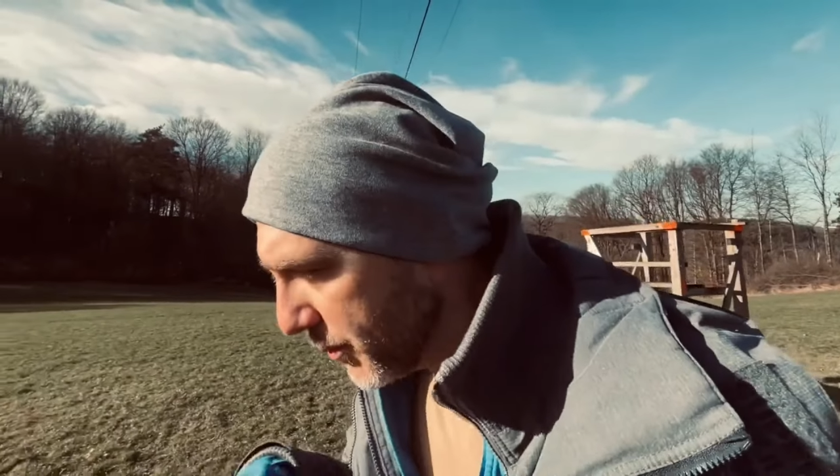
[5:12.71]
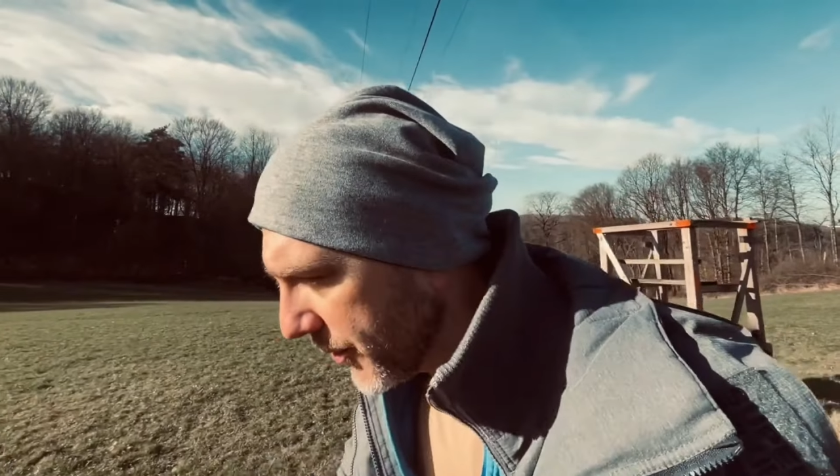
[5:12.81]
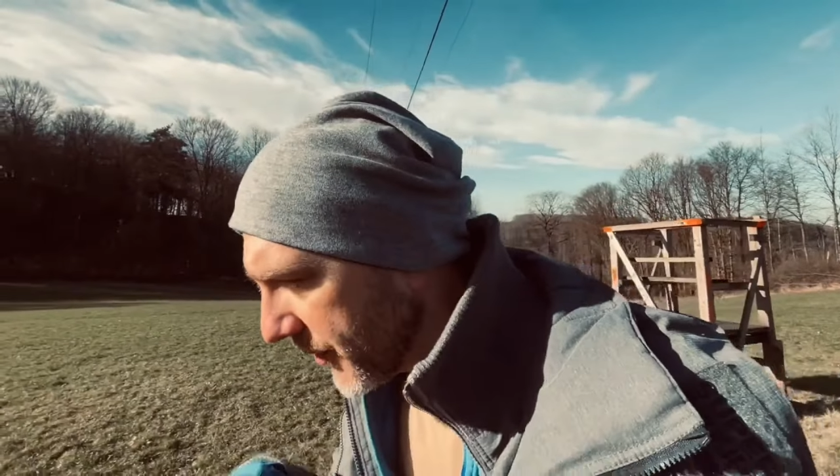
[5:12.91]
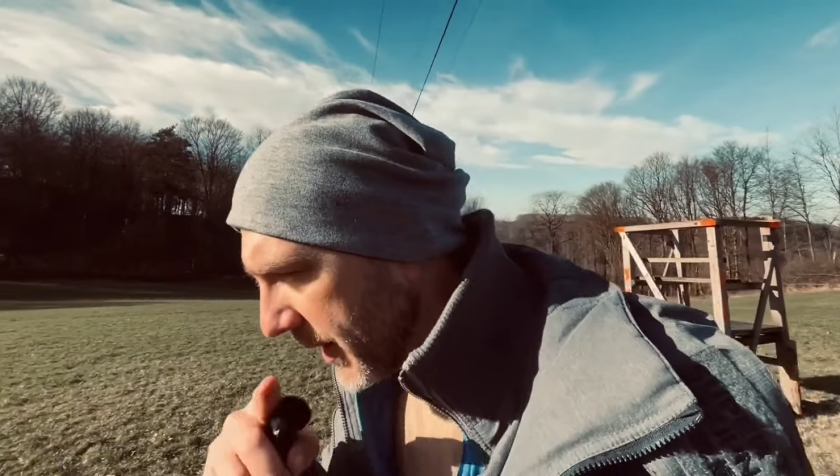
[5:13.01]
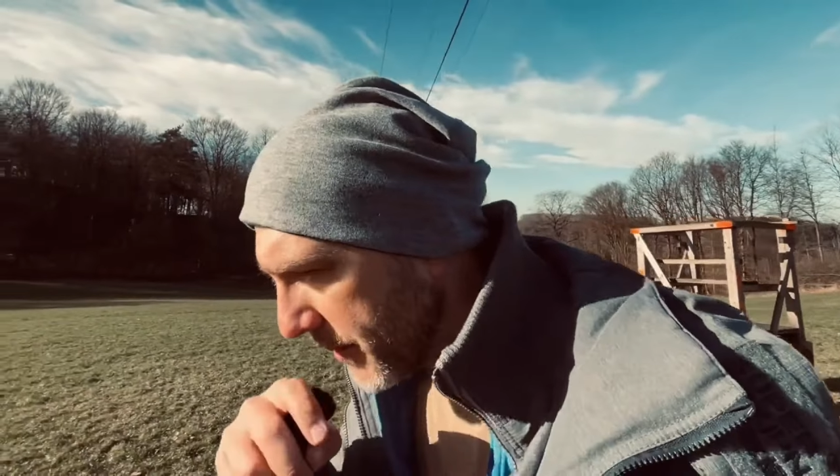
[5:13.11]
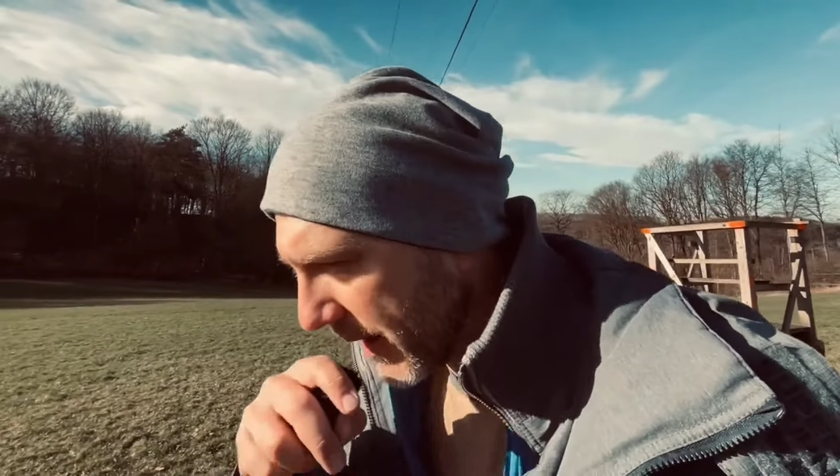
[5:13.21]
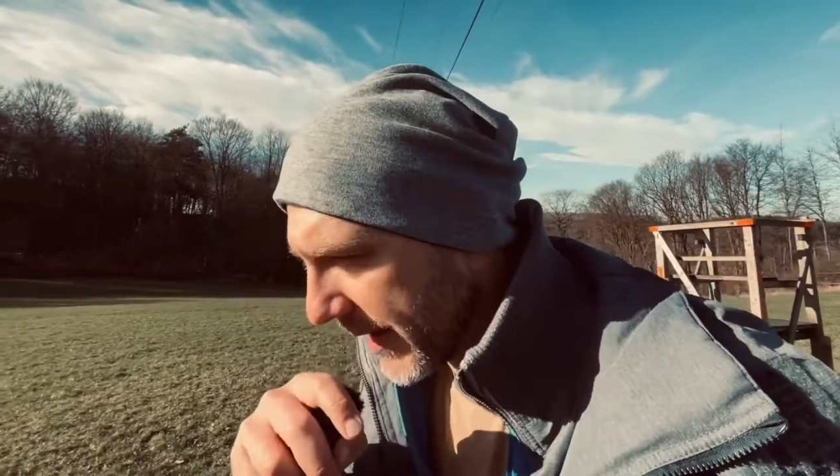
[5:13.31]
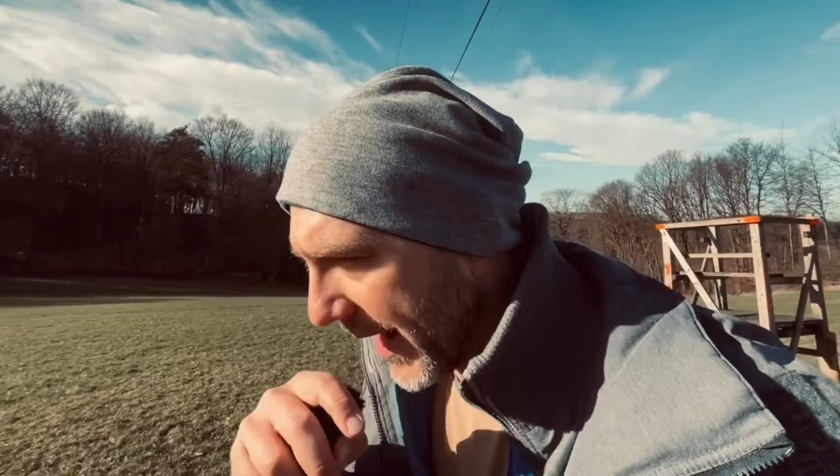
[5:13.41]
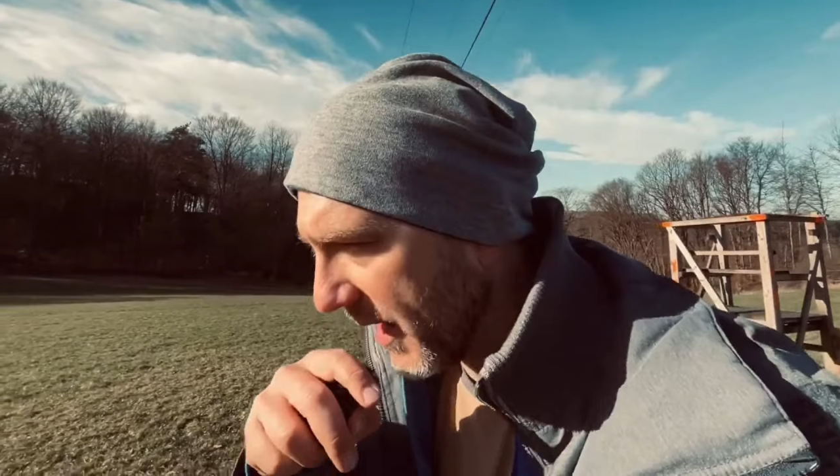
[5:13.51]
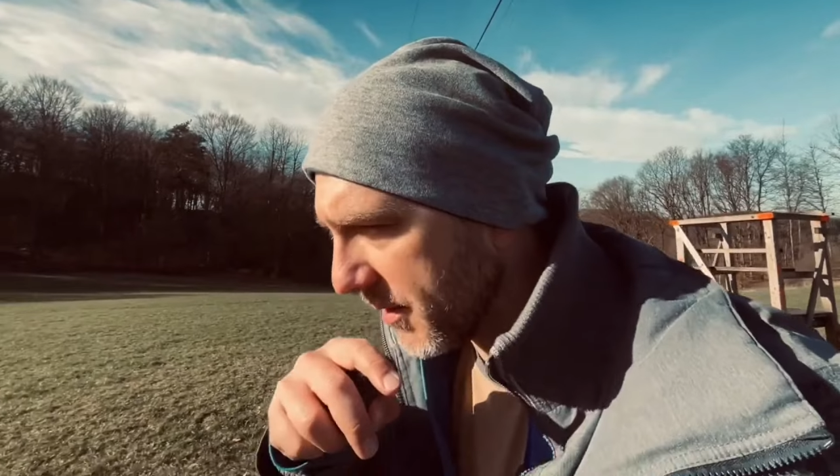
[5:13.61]
muss dir mal
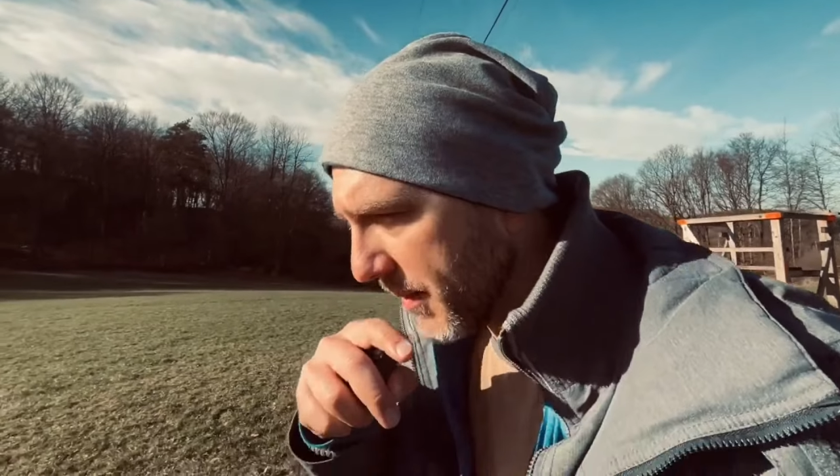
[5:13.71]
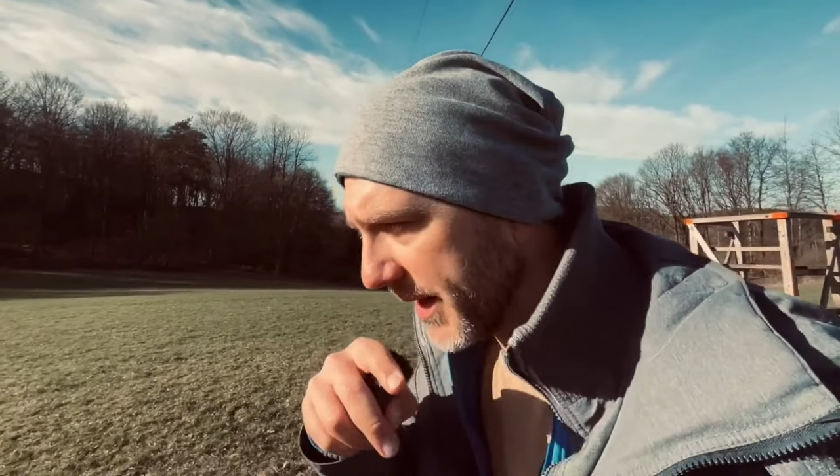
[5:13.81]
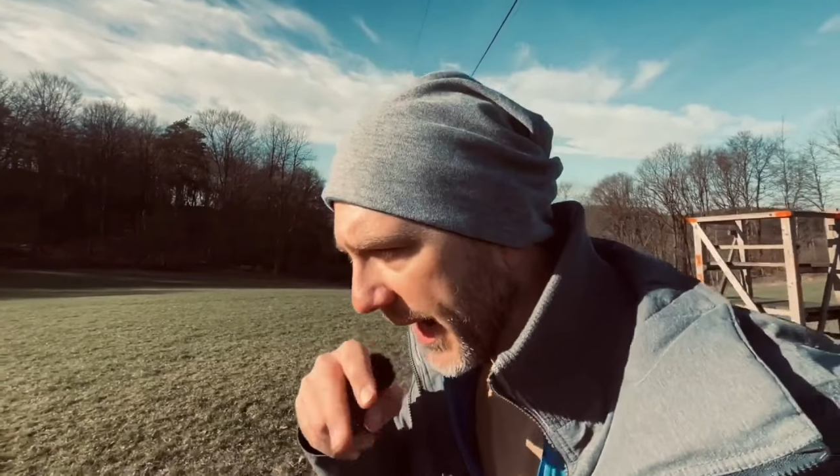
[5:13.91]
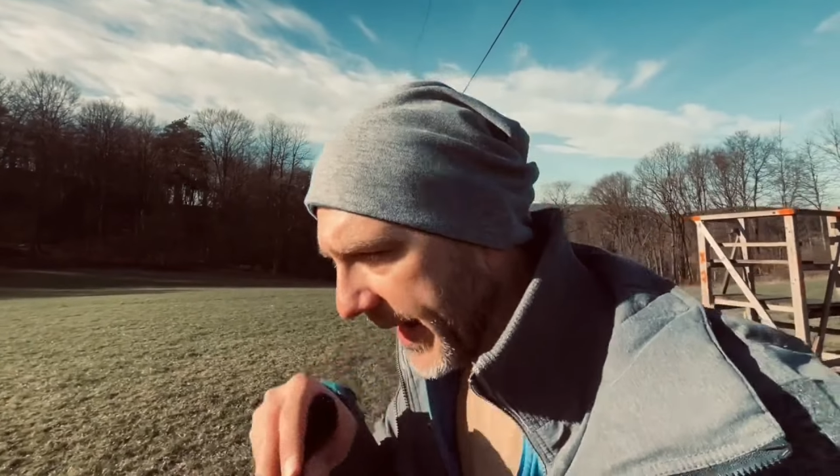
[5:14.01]
gerade meine